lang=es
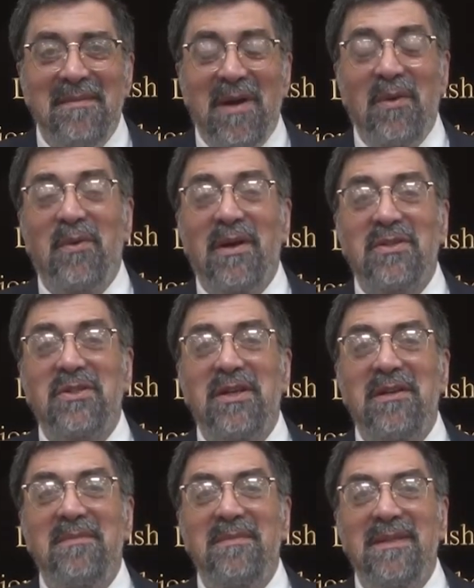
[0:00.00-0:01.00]
Baruch
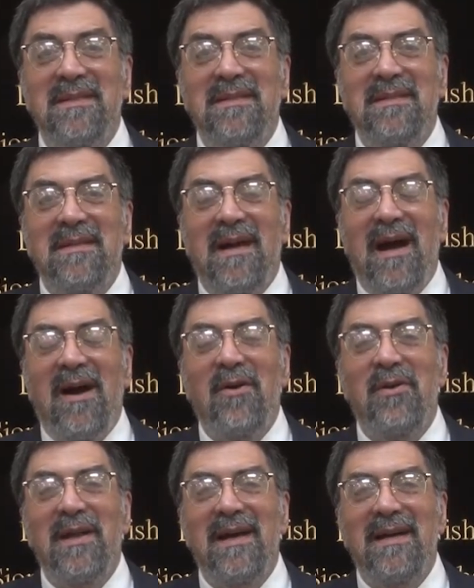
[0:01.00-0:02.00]
Hashem,
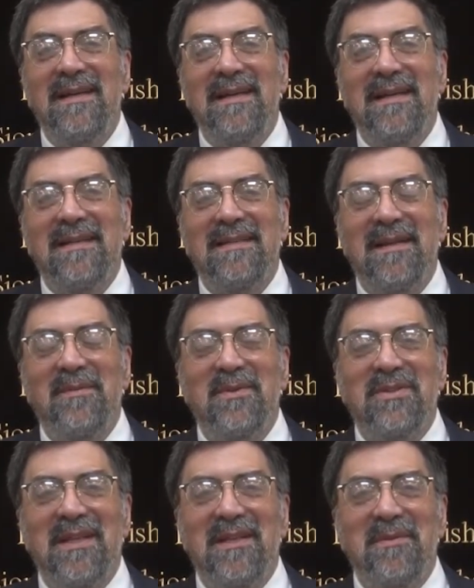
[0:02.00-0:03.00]
ahora
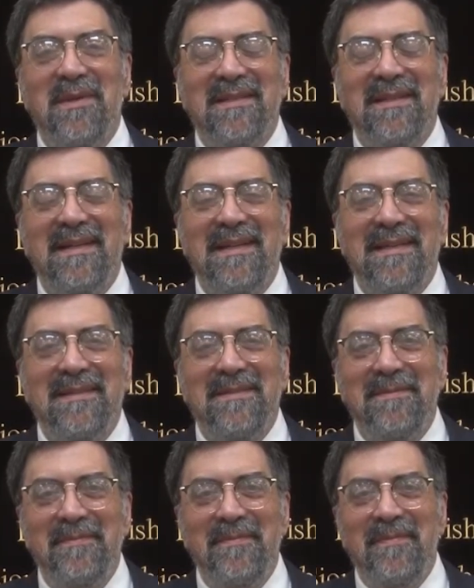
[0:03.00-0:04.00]
estamos en libertad.
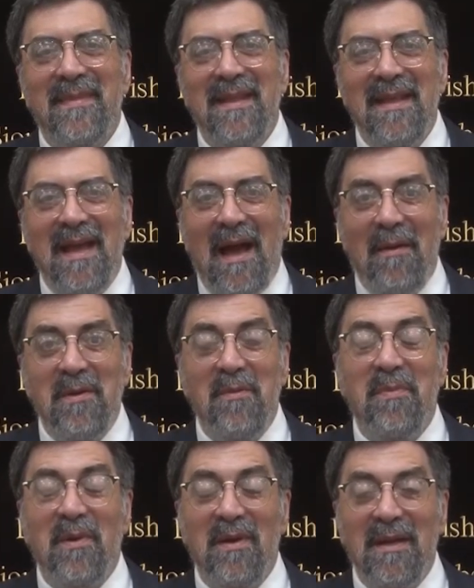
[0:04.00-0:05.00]
Había un
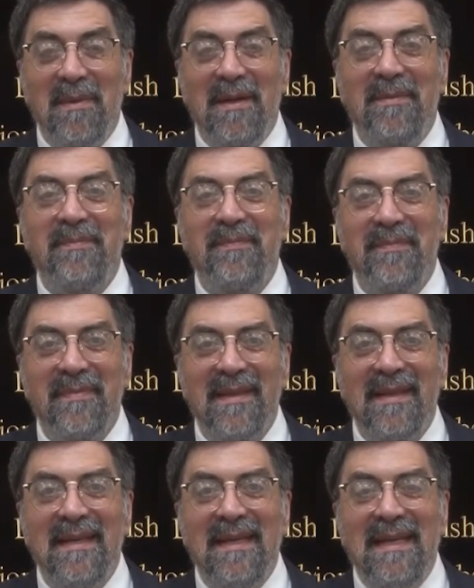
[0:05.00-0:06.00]
problema.
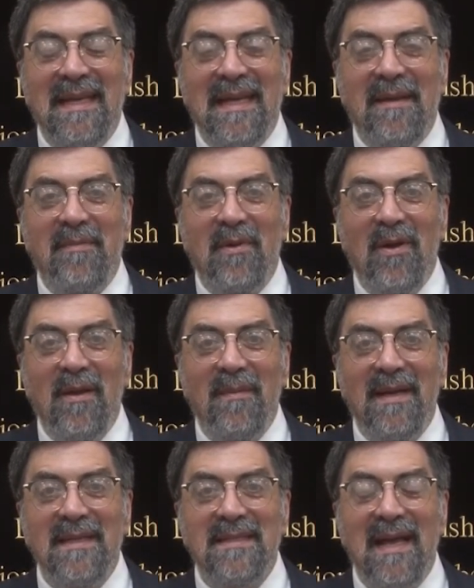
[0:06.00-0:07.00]
El
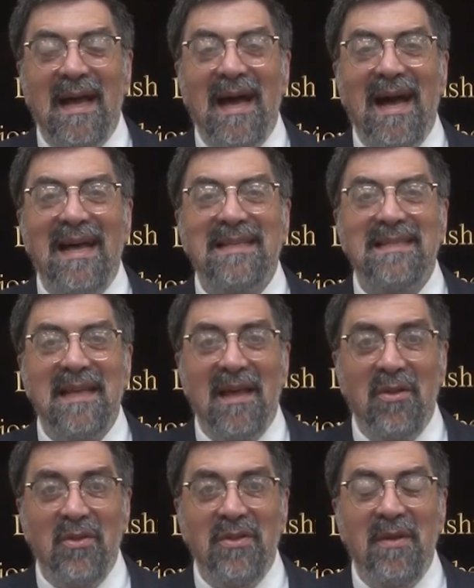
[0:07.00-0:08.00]
problema es hacia
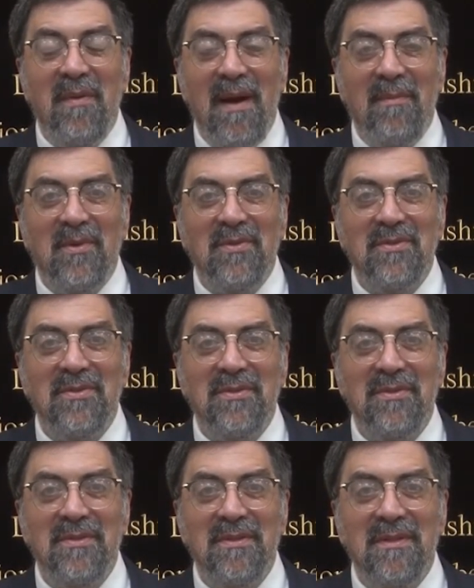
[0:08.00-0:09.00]
dónde
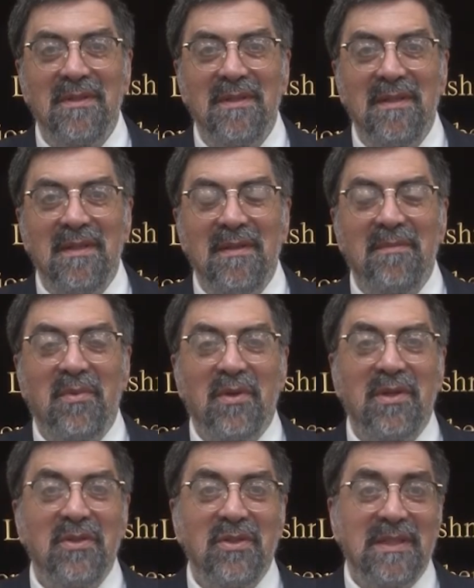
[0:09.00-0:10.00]
vamos.
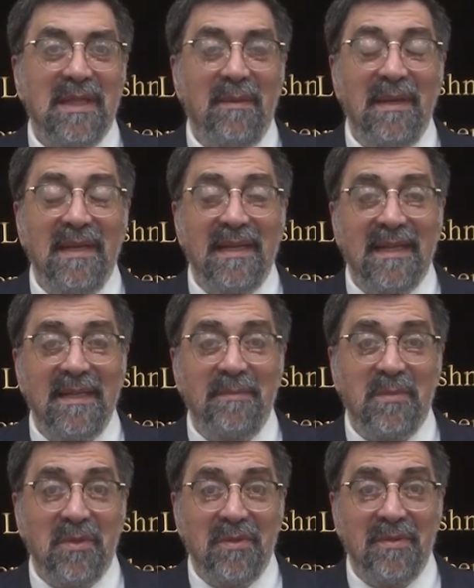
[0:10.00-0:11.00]
Porque ellos estaban en
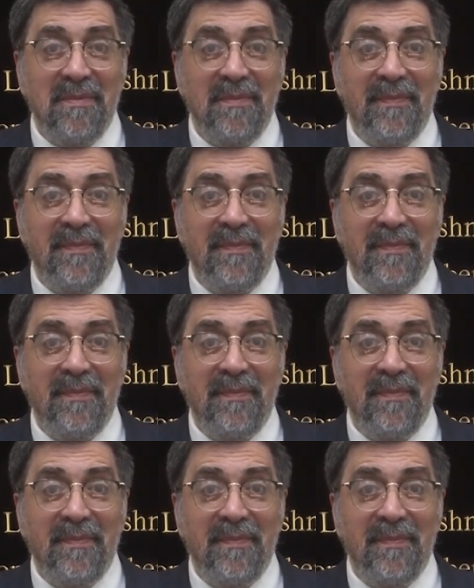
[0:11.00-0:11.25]
Egipto